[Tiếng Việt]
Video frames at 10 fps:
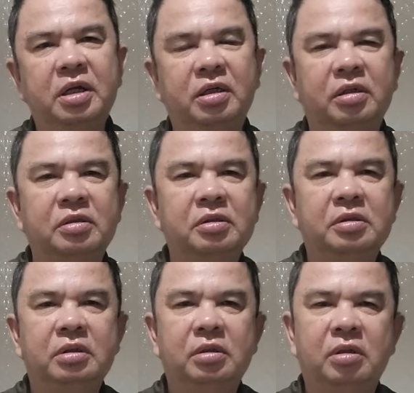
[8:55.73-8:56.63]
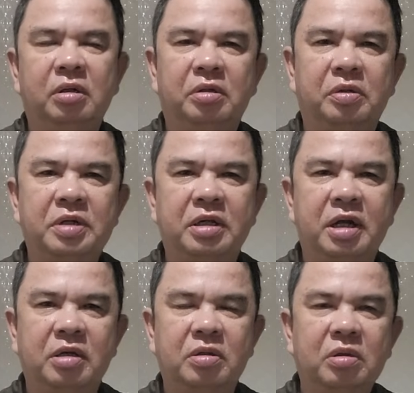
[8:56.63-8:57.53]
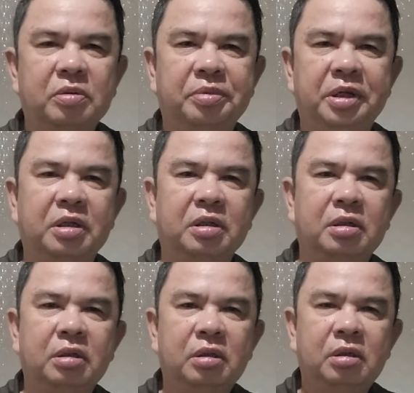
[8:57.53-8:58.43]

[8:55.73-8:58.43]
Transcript: rằng à, rõ ràng rằng việc à,